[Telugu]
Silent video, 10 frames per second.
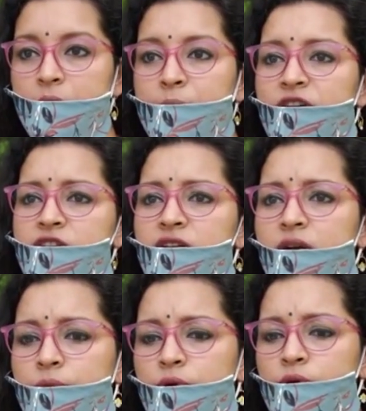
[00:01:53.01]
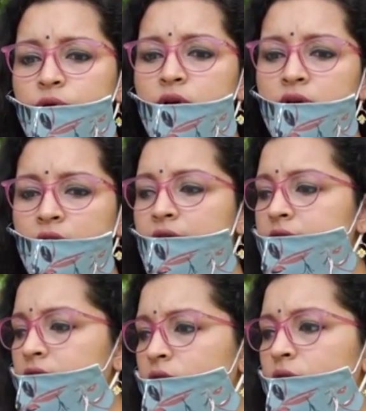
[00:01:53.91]
మన చిన్నప్పుడు
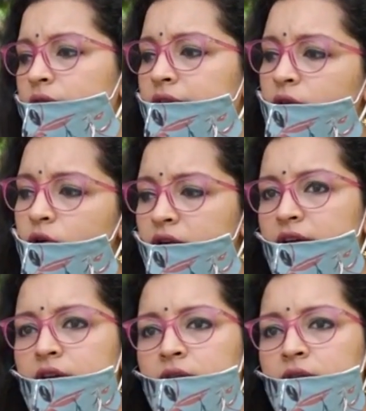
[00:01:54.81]
గార్డెన్లో ఏదో ఒకటే